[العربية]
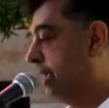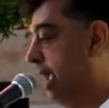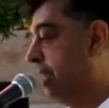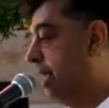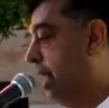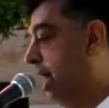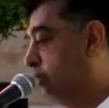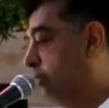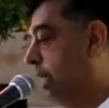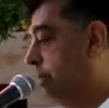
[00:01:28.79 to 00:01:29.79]
كان لا
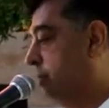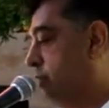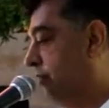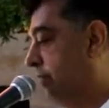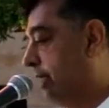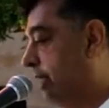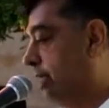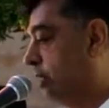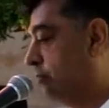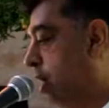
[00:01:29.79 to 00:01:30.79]
بد من وقفة
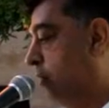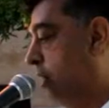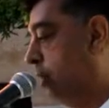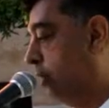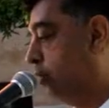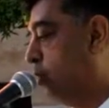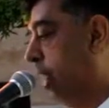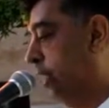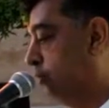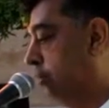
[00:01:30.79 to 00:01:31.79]
تجمعنا
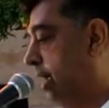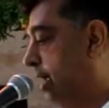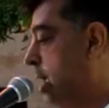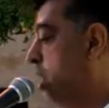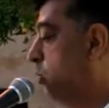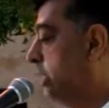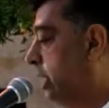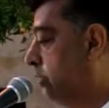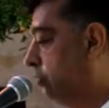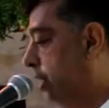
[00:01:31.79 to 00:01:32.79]
وتوحدنا
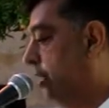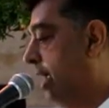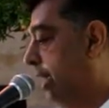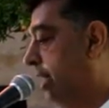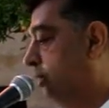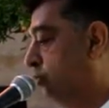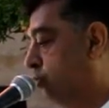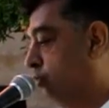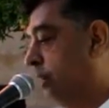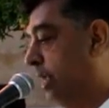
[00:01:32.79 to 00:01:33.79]
وترجعنا إلى
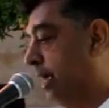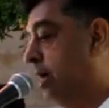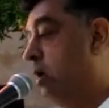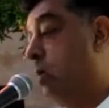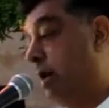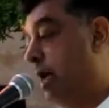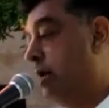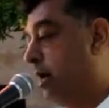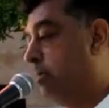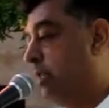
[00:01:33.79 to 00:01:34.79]
جذورنا
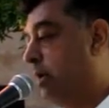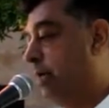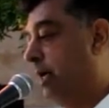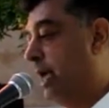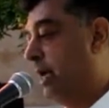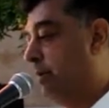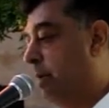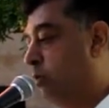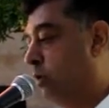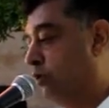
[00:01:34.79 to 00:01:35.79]
وكان رمضان الكريم
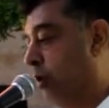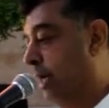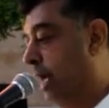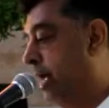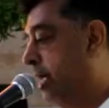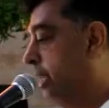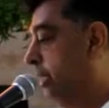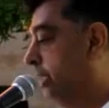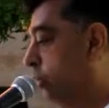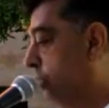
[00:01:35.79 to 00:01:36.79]
هو الشعلة
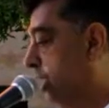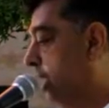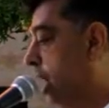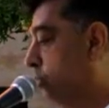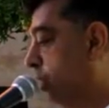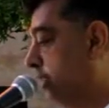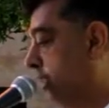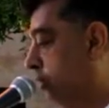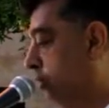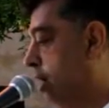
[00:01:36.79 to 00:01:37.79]
لتوثيق
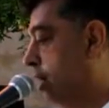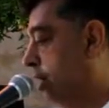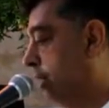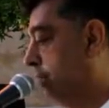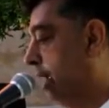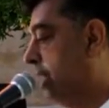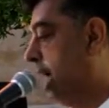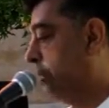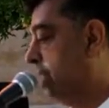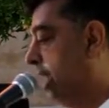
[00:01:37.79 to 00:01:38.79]
أواصر العلاقات بين
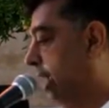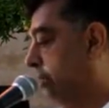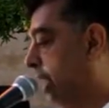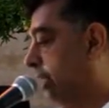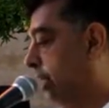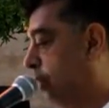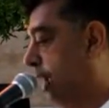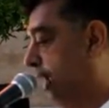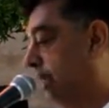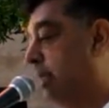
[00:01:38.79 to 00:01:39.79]
أبناء البلد
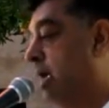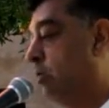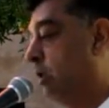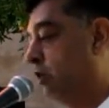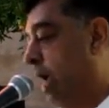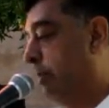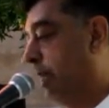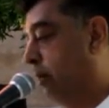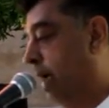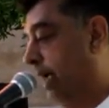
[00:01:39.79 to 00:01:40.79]
الواحد والشعب
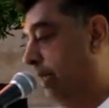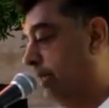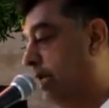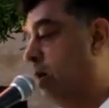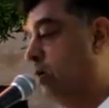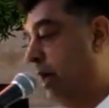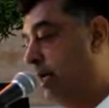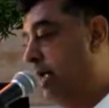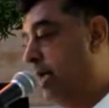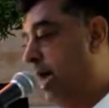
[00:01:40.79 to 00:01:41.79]
الواحد
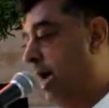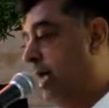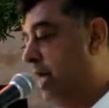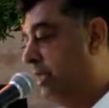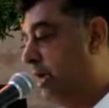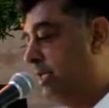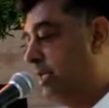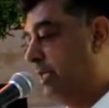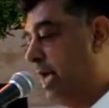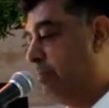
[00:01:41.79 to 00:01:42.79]
وإننا على
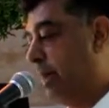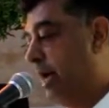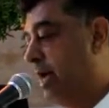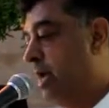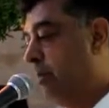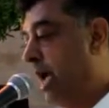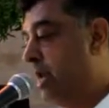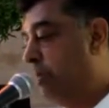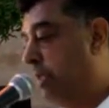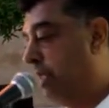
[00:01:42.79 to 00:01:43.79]
ثقة تامة
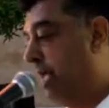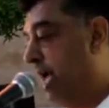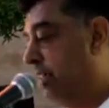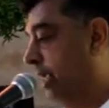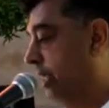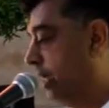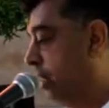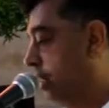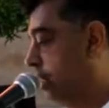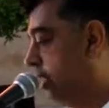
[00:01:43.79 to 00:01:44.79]
بأن مثل هذه
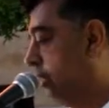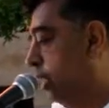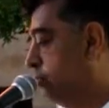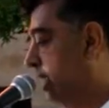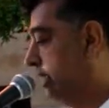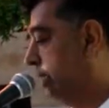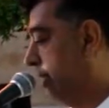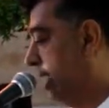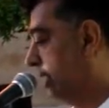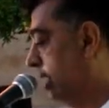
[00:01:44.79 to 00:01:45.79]
اللقاءات
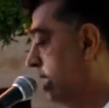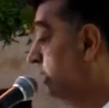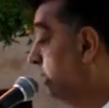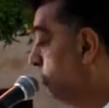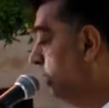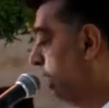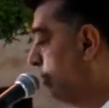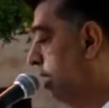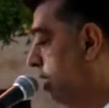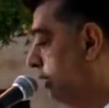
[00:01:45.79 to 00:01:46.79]
والمناسبات سوف
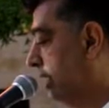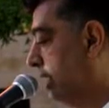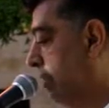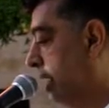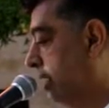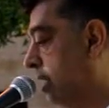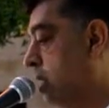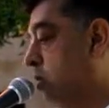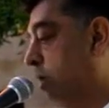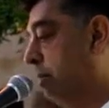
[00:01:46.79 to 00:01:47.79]
تبقى وتستمر
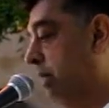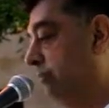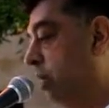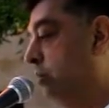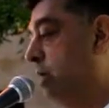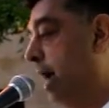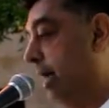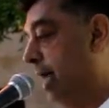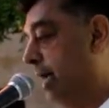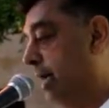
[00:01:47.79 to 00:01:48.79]
وبحفاظنا
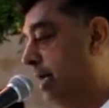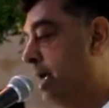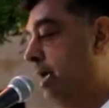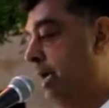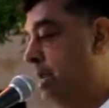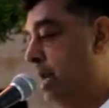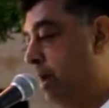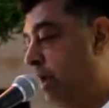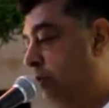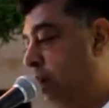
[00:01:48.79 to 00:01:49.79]
عليها
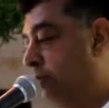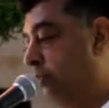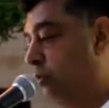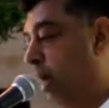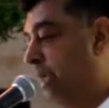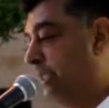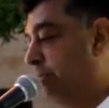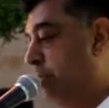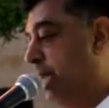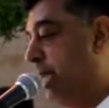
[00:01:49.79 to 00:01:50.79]
إنما نحافظ على
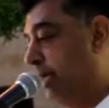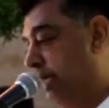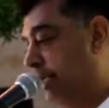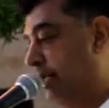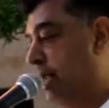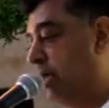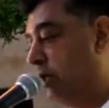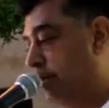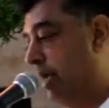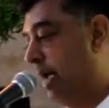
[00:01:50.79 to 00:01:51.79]
استمراريتنا
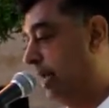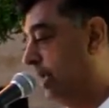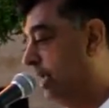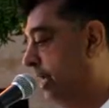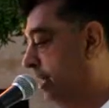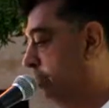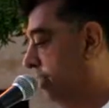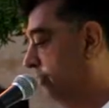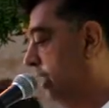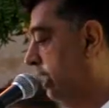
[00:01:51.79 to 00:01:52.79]
جميعا
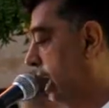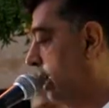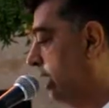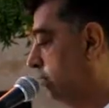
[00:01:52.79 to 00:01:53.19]
لما فيه خير